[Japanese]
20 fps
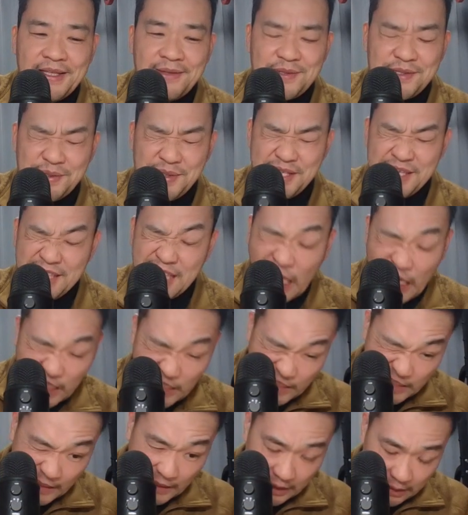でもちょっと痛
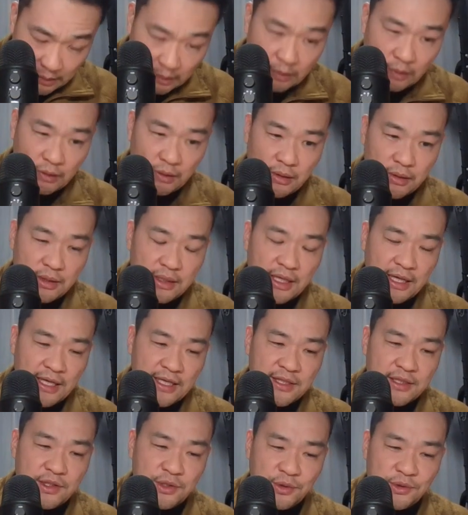いけど
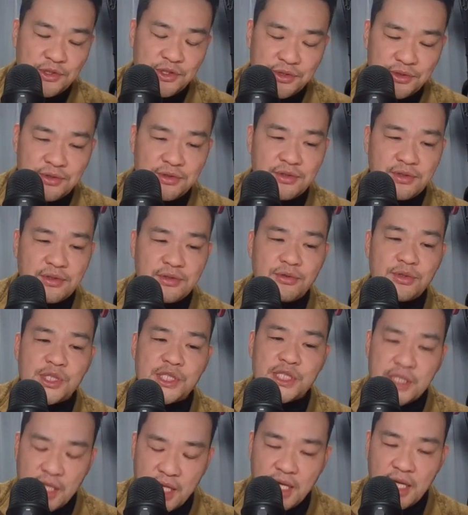開胸手術を
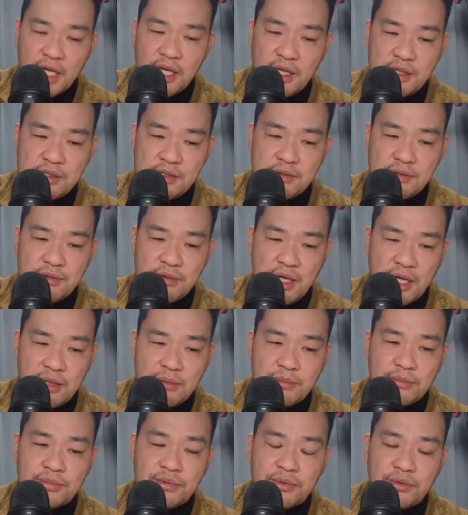してその
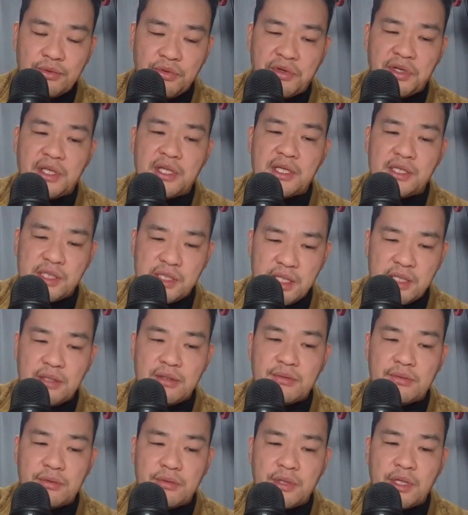幹部を取り出してっ
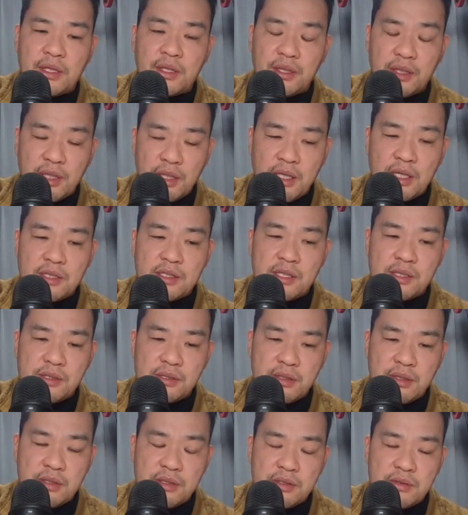てことをやったらさ
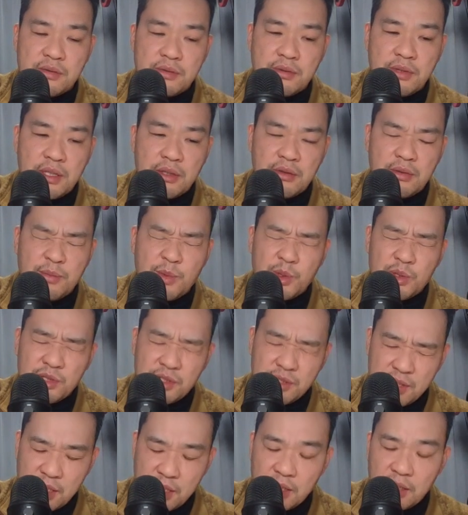すがにその後も
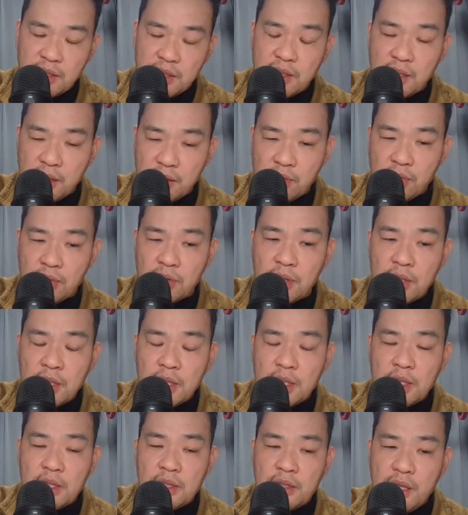辛かったけど
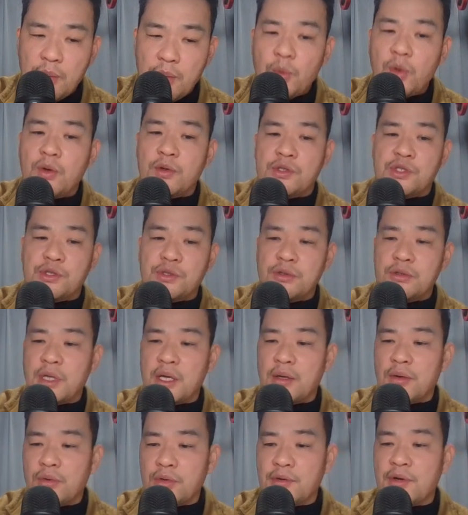でも10
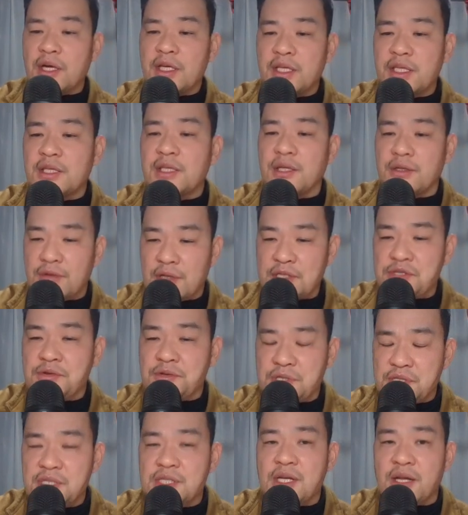年後には生きてるのは
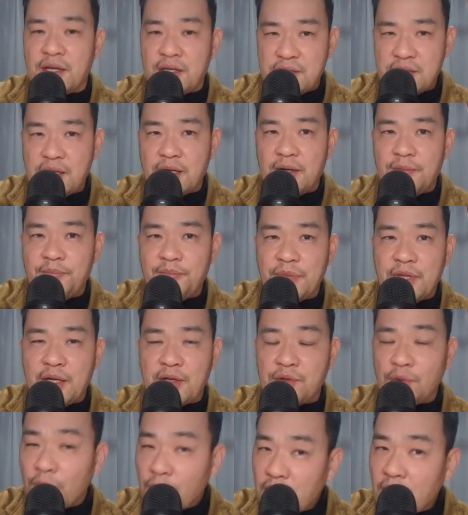そっちじゃないですか。
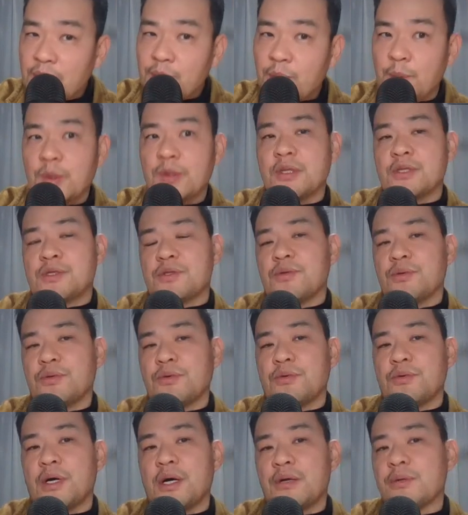か教会も僕はそういう
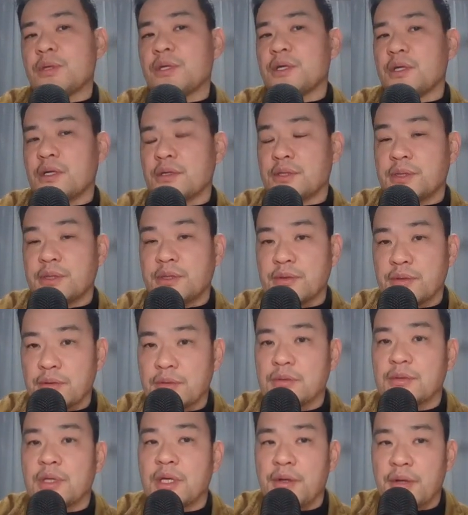とこある気がす
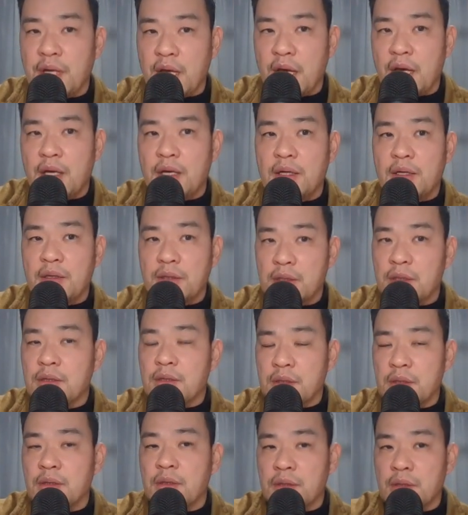るんだよね。うんう
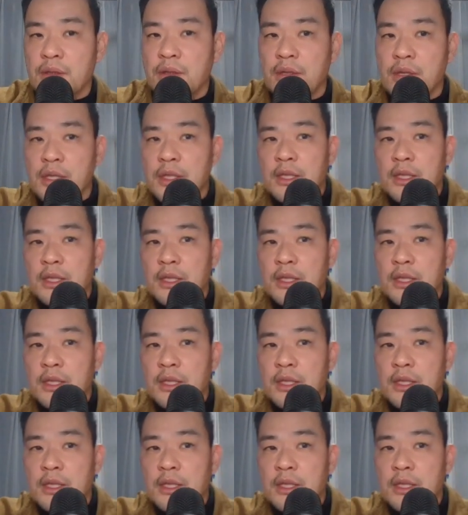ん